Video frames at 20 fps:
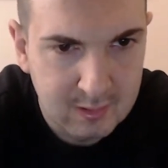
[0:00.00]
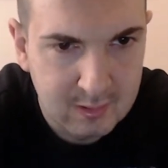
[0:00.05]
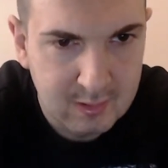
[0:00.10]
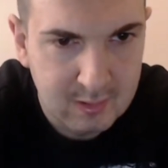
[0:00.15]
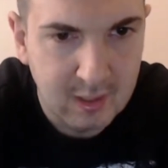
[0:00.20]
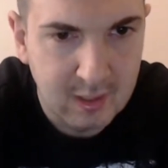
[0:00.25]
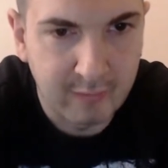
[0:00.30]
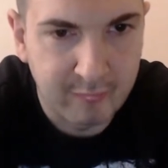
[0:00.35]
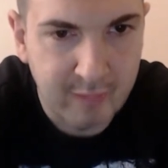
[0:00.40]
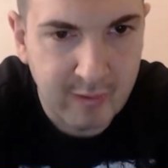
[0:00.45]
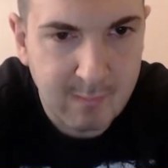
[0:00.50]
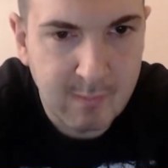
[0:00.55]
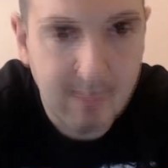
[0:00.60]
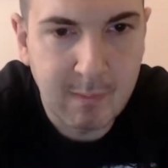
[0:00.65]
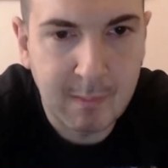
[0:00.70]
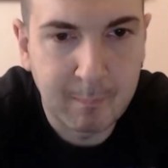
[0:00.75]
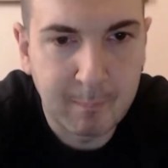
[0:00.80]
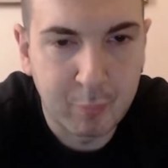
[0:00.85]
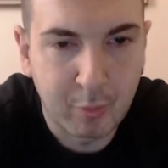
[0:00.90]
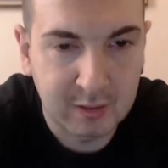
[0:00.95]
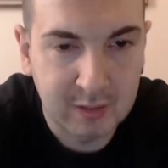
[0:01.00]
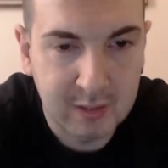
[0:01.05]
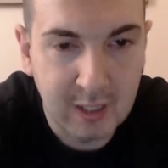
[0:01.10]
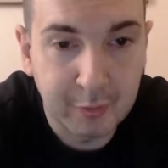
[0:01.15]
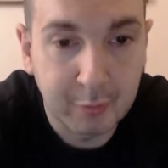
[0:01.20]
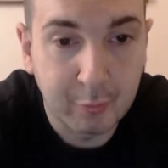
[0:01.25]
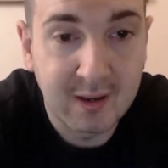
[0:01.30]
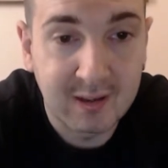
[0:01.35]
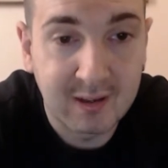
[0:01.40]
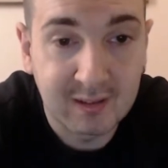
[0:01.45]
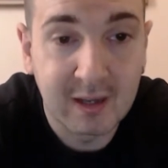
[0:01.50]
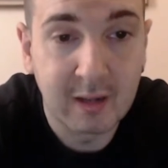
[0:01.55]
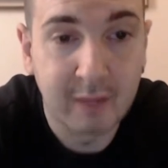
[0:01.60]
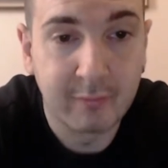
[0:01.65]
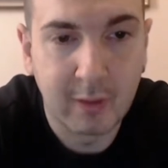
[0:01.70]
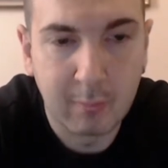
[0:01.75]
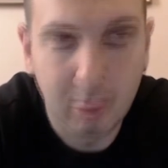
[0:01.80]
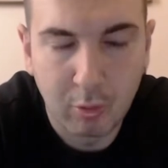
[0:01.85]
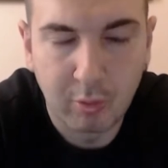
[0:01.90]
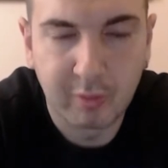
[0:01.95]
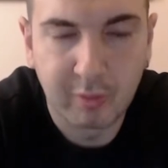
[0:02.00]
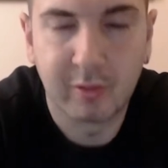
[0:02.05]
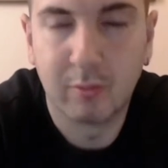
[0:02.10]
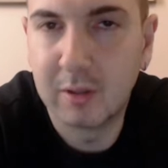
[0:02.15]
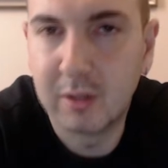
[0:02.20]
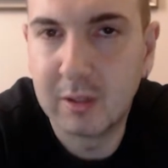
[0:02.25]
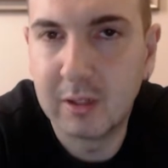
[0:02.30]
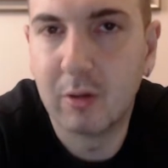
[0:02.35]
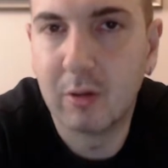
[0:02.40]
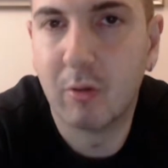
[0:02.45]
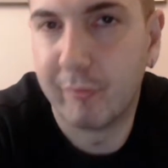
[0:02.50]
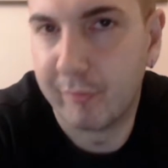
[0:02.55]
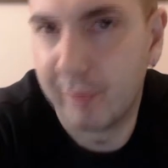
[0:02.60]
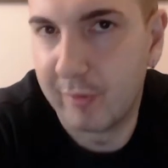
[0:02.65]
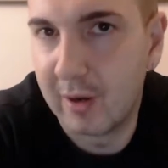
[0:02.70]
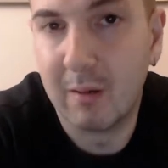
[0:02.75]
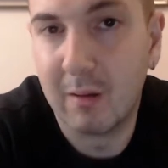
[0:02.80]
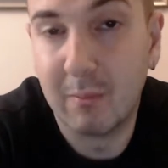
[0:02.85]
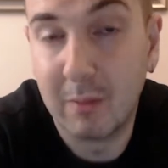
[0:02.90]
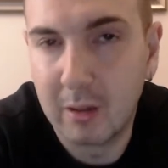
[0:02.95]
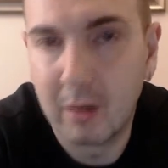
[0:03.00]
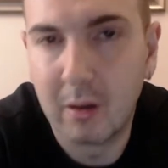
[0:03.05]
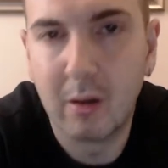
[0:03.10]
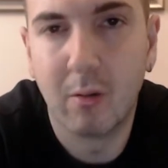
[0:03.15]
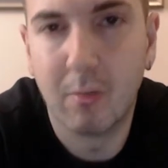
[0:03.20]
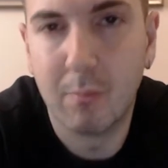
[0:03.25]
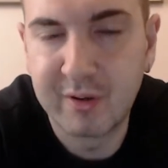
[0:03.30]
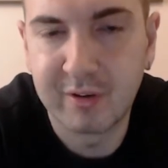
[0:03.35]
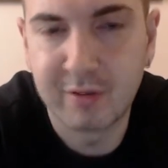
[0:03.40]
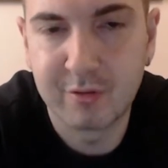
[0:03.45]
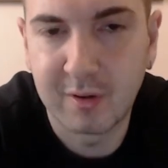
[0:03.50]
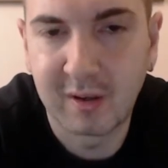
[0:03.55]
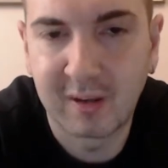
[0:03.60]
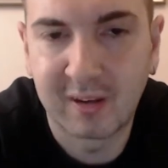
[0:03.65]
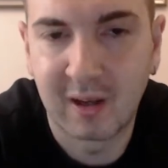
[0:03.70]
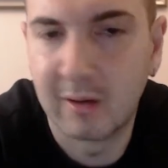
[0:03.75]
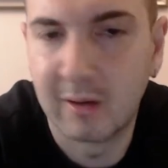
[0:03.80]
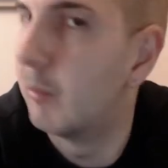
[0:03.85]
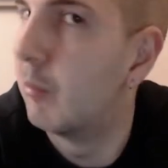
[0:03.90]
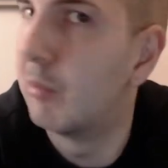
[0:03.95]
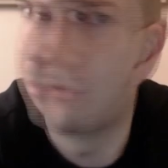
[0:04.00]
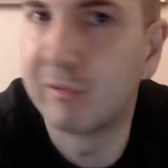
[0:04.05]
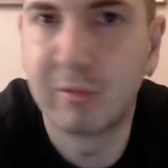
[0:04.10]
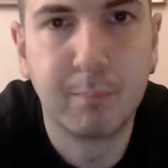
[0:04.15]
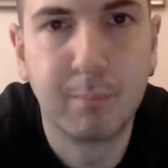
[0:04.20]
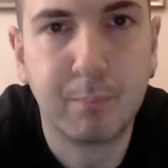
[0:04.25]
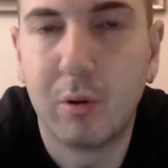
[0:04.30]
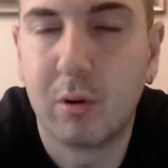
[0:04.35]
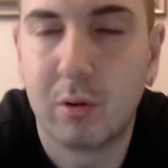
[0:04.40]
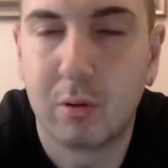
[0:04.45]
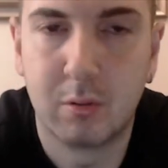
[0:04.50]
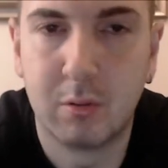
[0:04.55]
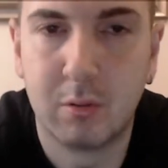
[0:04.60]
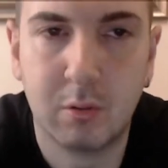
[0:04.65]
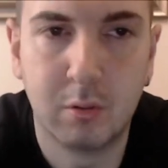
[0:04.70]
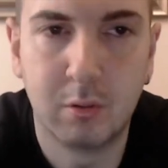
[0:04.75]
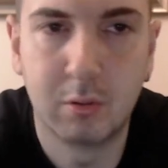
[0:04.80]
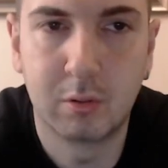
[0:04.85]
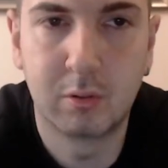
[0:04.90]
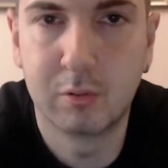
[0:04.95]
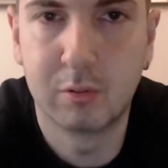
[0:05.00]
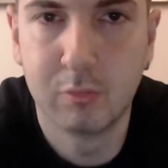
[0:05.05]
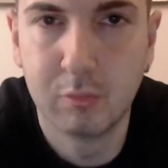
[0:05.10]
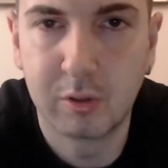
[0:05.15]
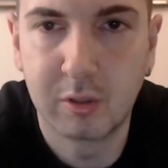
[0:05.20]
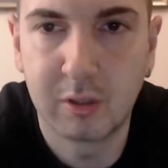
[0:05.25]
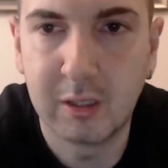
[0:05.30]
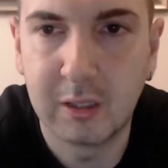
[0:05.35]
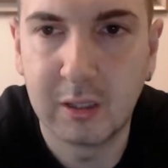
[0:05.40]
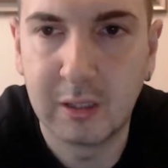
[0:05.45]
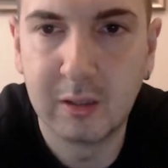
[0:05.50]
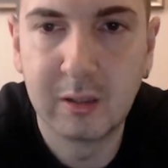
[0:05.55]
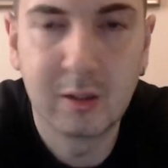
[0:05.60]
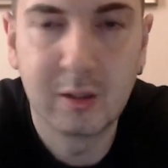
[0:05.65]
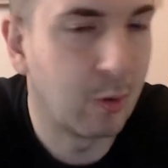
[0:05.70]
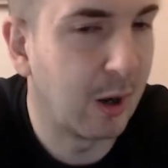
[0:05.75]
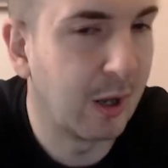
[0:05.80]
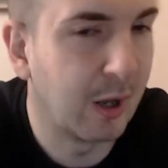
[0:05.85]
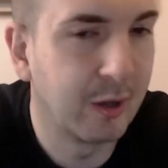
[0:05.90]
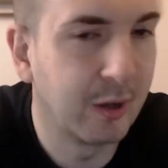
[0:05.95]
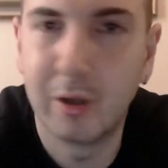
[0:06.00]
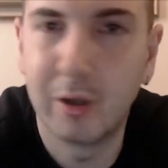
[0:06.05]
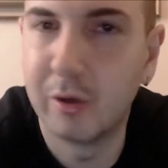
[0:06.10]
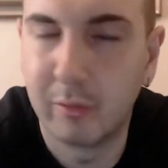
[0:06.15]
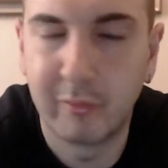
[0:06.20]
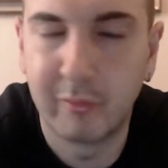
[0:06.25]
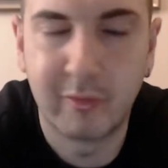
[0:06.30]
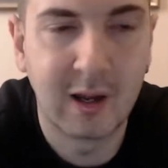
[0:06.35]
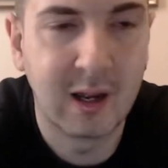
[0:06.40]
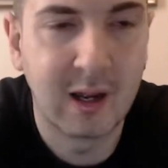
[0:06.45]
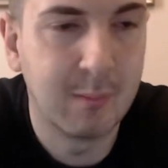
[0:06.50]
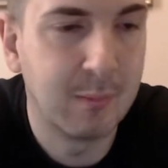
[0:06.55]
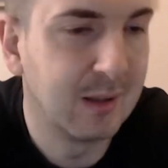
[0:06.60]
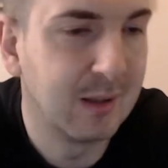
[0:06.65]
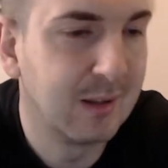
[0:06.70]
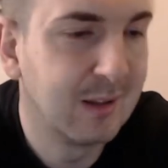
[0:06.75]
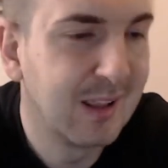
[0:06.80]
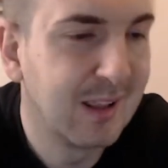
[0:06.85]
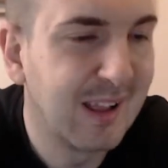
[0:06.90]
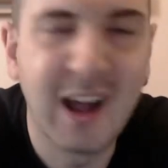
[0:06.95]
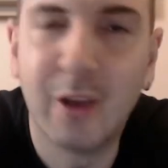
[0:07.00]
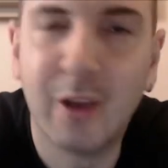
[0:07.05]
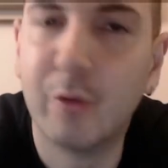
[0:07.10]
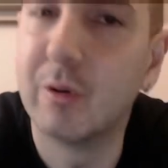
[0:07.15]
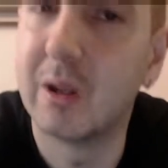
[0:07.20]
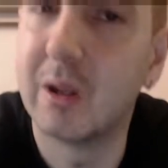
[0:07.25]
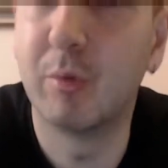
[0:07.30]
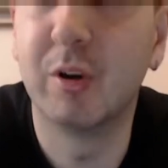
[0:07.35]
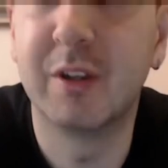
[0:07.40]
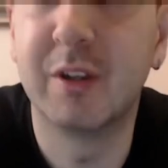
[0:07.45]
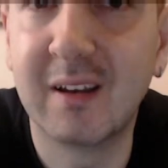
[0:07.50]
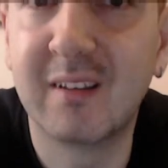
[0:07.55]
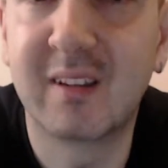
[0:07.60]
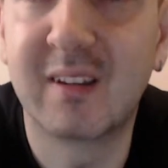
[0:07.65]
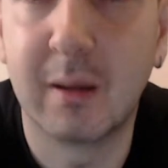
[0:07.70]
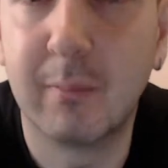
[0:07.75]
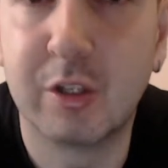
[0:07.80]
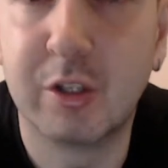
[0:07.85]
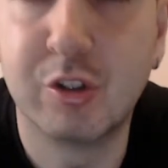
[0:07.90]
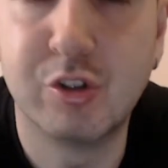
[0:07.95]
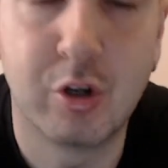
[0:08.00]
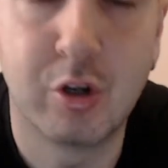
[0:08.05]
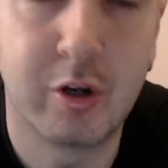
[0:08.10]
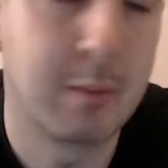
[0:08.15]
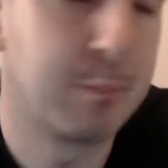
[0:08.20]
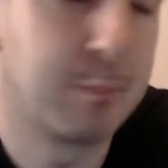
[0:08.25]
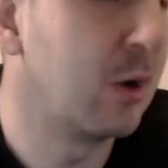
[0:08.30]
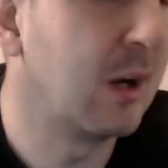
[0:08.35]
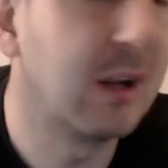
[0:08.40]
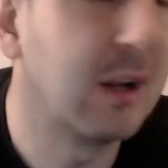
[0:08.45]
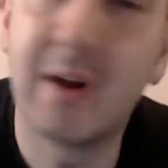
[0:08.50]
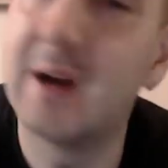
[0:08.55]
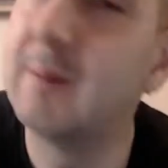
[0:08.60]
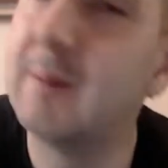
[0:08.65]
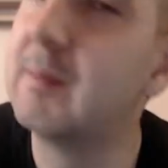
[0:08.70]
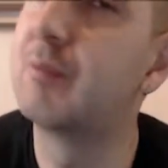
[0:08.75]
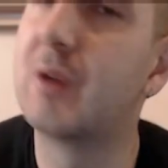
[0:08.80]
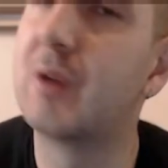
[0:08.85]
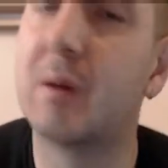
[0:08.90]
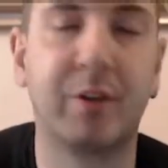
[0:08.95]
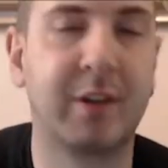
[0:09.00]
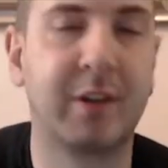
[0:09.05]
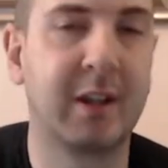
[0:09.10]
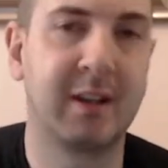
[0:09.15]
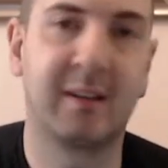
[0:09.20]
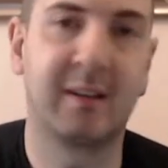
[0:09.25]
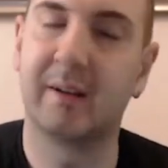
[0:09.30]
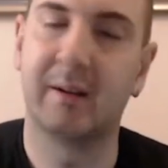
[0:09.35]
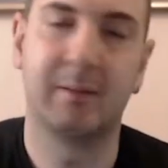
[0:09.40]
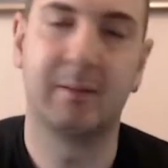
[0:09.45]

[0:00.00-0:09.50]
La fame mi ha portato a essere famoso, vuol dire ho fame, eh, ho bisogno di essere famoso un po' tutti. Quando hanno fame, hanno una potenza maggiore. Più hai fame, più hai potenza.